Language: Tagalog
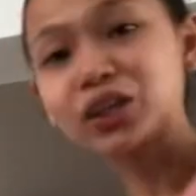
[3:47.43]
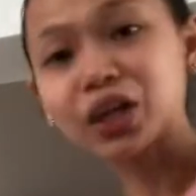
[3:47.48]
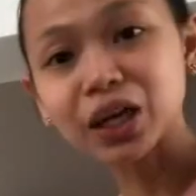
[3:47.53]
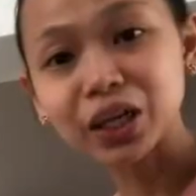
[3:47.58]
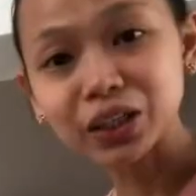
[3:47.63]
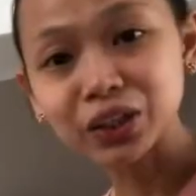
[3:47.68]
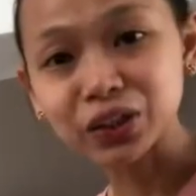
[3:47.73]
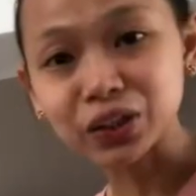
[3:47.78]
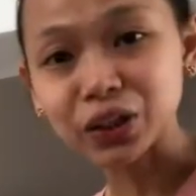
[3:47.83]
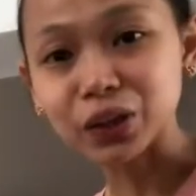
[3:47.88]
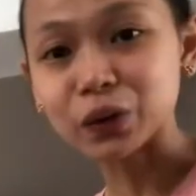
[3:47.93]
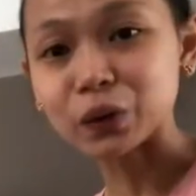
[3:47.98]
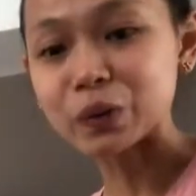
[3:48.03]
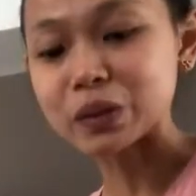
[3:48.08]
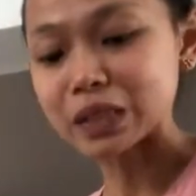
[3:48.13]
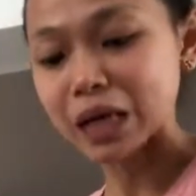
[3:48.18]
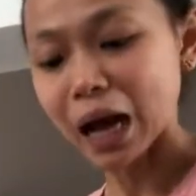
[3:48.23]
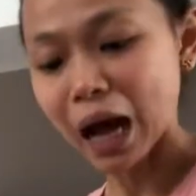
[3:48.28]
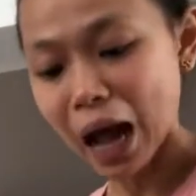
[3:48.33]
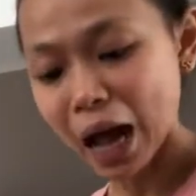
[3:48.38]
charger
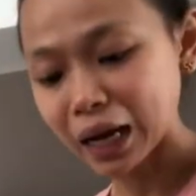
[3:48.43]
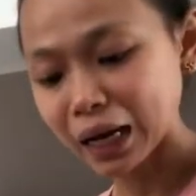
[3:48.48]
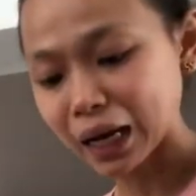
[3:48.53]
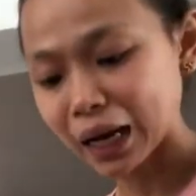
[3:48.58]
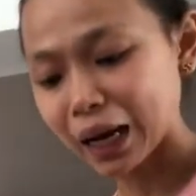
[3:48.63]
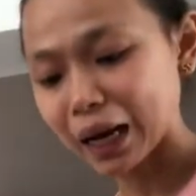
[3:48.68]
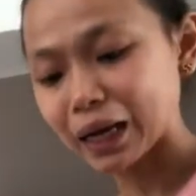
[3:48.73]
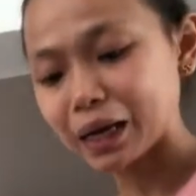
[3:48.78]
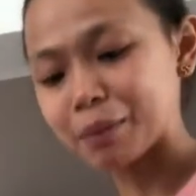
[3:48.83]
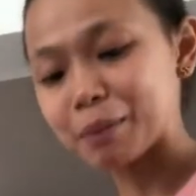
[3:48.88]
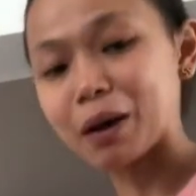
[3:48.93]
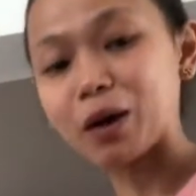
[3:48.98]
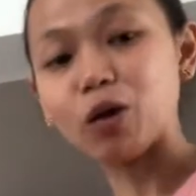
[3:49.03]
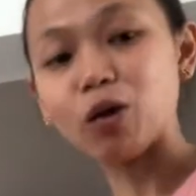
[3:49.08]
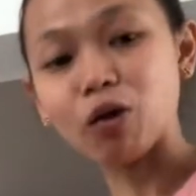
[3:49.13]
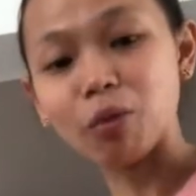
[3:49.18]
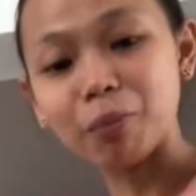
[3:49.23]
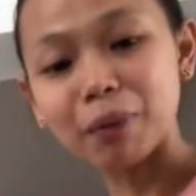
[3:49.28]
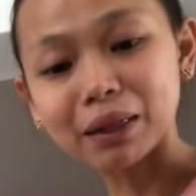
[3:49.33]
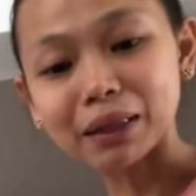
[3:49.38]
kung sakali na
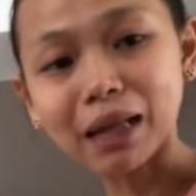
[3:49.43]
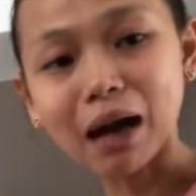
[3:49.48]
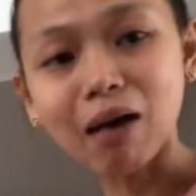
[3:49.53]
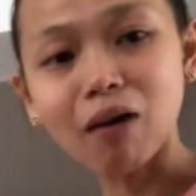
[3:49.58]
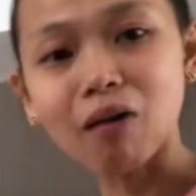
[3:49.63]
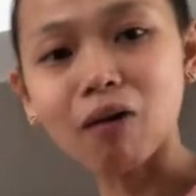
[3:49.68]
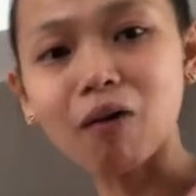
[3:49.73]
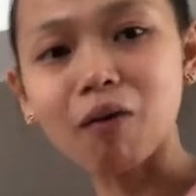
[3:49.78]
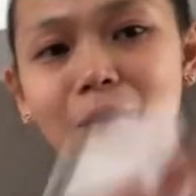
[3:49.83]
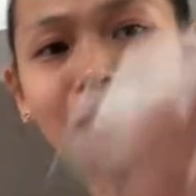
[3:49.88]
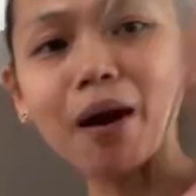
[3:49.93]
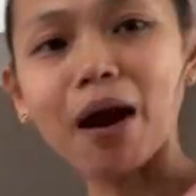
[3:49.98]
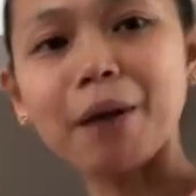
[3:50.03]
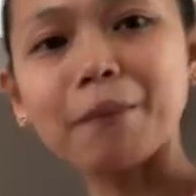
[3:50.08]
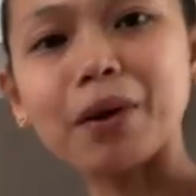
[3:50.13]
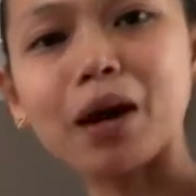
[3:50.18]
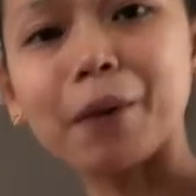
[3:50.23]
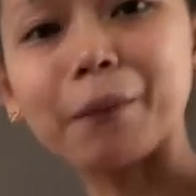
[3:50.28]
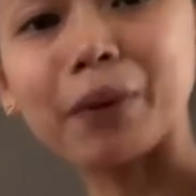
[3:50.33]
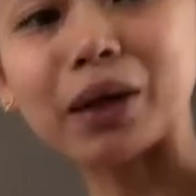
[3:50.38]
malobat ako,
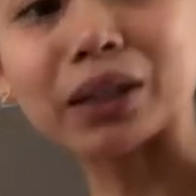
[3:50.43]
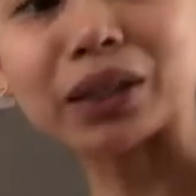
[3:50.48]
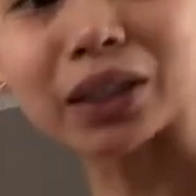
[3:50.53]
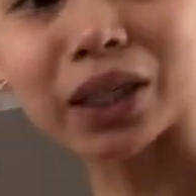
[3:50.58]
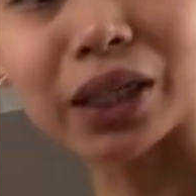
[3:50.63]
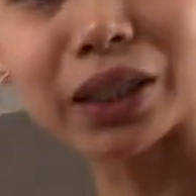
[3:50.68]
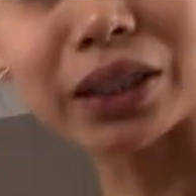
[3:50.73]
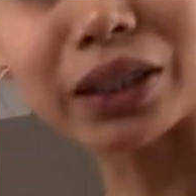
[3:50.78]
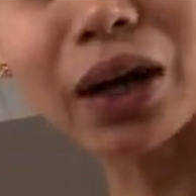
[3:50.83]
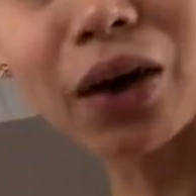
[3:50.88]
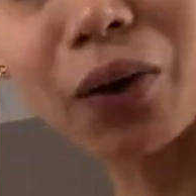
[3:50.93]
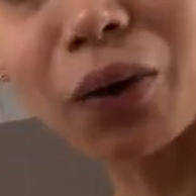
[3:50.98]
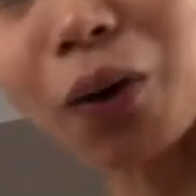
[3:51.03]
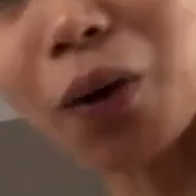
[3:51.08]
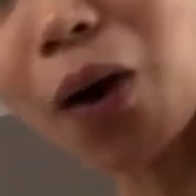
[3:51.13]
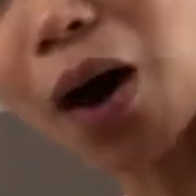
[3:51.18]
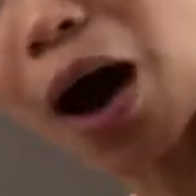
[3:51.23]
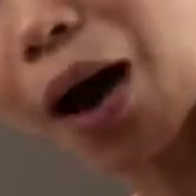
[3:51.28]
baka makapag-charge ako